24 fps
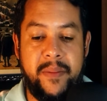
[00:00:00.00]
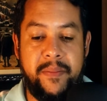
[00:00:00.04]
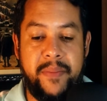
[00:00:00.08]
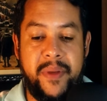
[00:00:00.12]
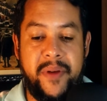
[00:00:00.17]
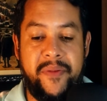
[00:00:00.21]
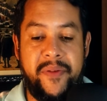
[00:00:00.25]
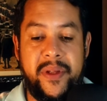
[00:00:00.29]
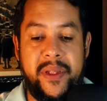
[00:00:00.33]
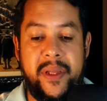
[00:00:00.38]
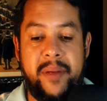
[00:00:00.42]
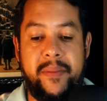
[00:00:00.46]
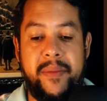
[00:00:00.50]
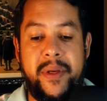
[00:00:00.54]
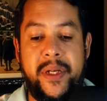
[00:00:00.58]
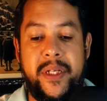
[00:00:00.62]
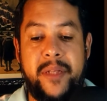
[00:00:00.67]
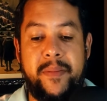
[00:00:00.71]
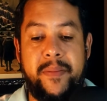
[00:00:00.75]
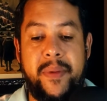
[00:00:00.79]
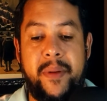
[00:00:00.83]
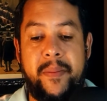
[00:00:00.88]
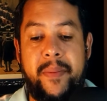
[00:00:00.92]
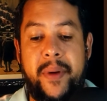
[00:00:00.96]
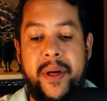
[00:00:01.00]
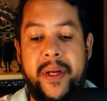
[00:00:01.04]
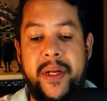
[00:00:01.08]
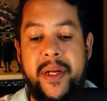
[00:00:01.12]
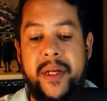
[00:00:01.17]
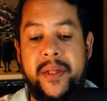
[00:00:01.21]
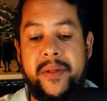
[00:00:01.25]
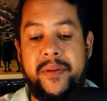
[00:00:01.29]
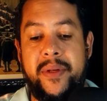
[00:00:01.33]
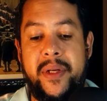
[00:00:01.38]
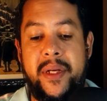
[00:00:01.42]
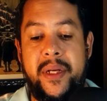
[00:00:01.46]
e perfeitamente
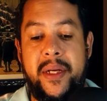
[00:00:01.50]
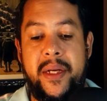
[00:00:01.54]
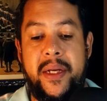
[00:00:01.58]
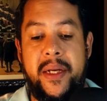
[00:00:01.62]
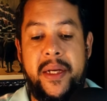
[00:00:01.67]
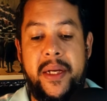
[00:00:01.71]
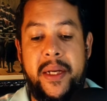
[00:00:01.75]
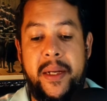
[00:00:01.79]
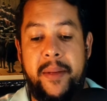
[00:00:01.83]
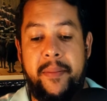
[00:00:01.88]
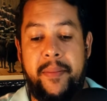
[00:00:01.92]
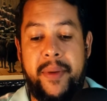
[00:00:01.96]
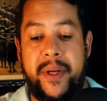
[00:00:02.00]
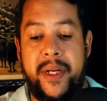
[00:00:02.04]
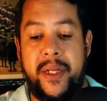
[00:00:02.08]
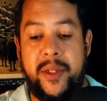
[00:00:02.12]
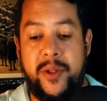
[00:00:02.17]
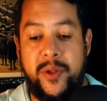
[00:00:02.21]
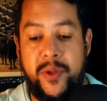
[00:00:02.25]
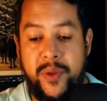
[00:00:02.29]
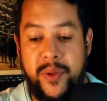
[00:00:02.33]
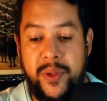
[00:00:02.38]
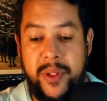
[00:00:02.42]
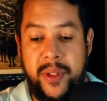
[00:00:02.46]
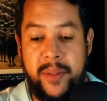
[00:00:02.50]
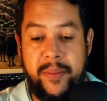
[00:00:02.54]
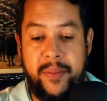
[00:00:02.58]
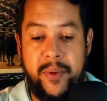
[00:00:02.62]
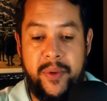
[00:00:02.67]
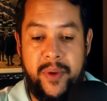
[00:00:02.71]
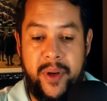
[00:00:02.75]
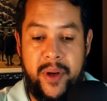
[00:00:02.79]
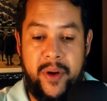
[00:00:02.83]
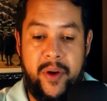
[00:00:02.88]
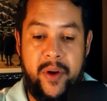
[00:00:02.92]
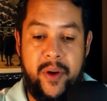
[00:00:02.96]
preparado para toda
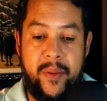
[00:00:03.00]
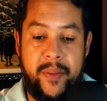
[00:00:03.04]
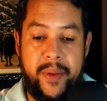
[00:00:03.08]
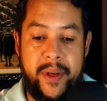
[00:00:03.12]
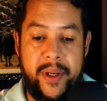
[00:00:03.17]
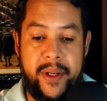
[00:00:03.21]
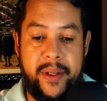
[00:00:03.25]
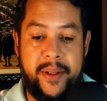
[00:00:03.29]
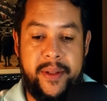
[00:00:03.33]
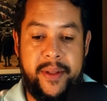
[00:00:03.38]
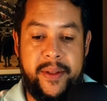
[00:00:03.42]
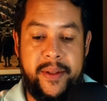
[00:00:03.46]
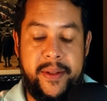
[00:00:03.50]
boa obra.